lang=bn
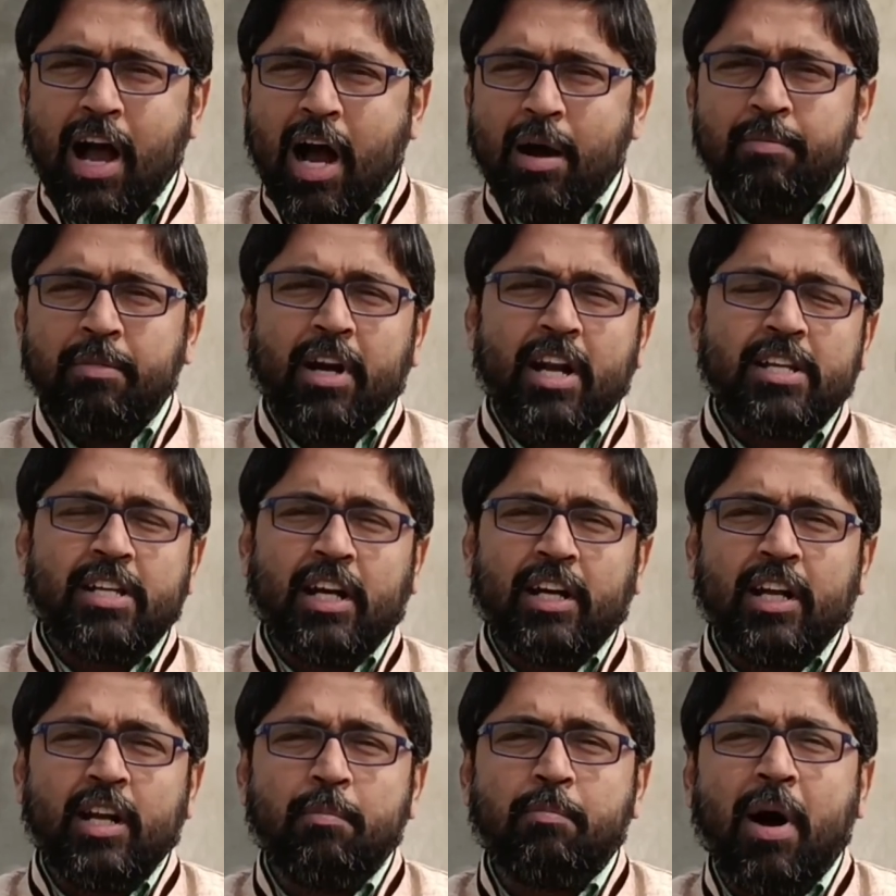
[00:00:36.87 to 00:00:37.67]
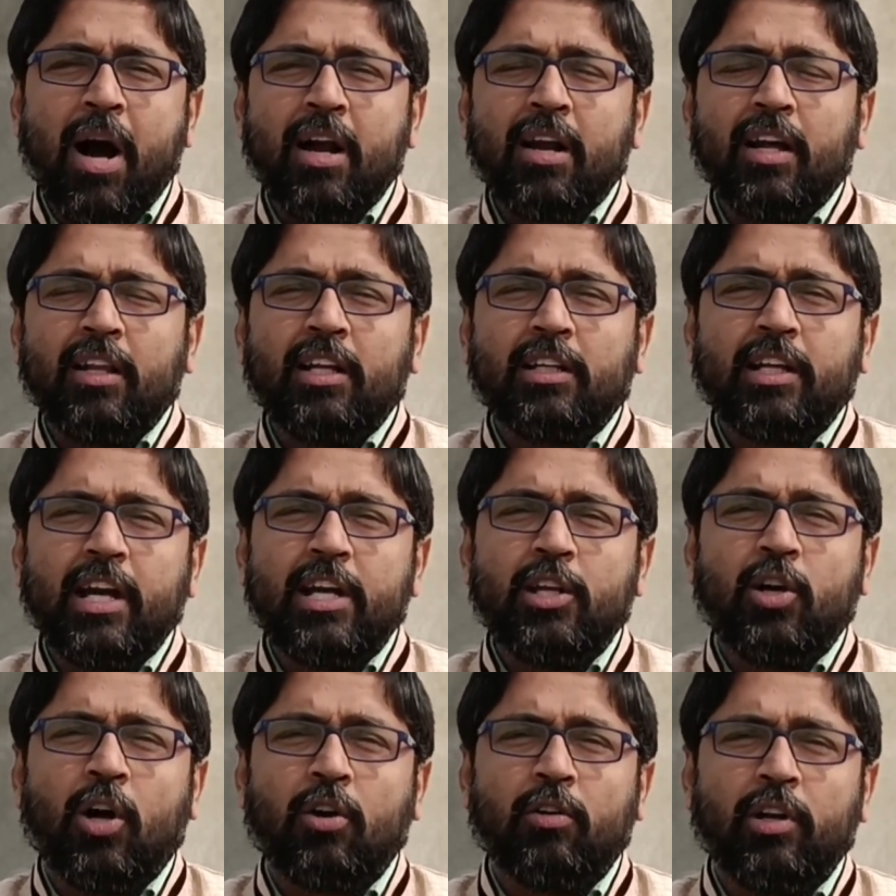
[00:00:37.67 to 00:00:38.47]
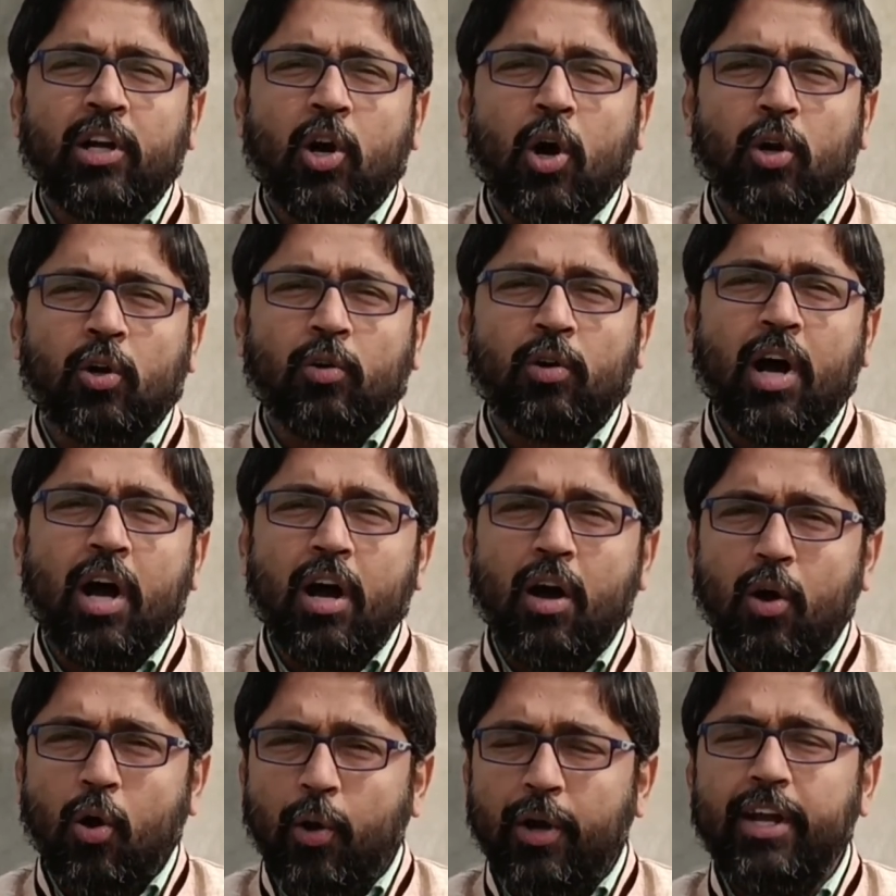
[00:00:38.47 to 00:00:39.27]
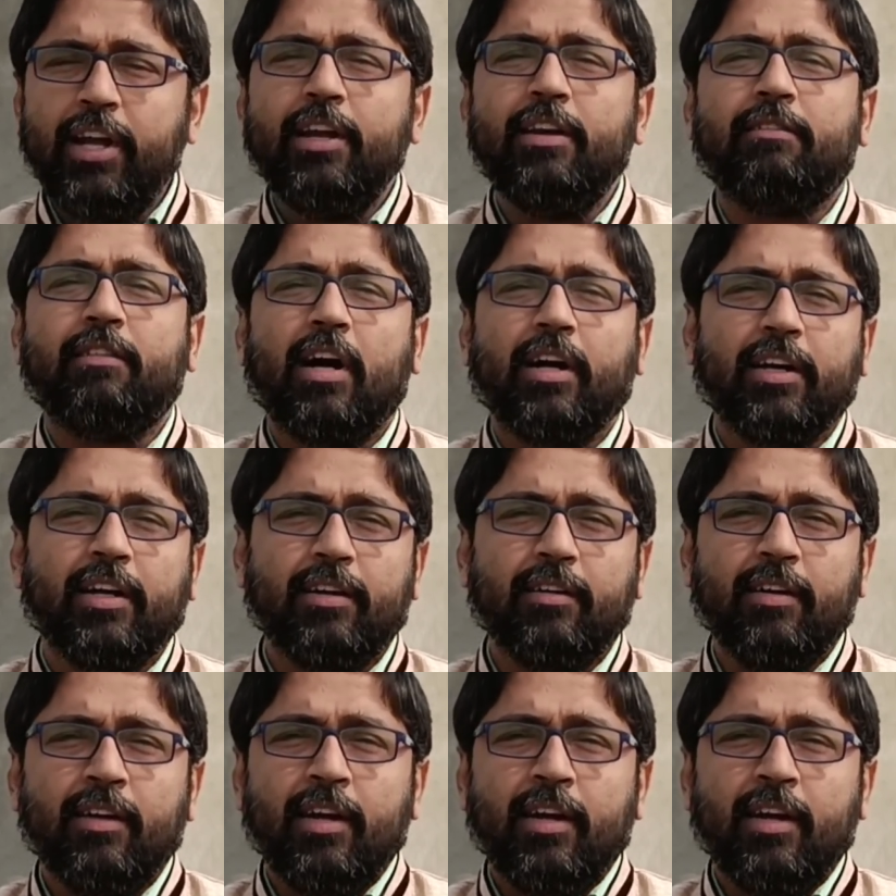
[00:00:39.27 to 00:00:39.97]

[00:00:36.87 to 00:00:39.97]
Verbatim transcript: আপনারা জানেন বাংলাদেশে এই ধরনের ঘটনা হয়েই থাকে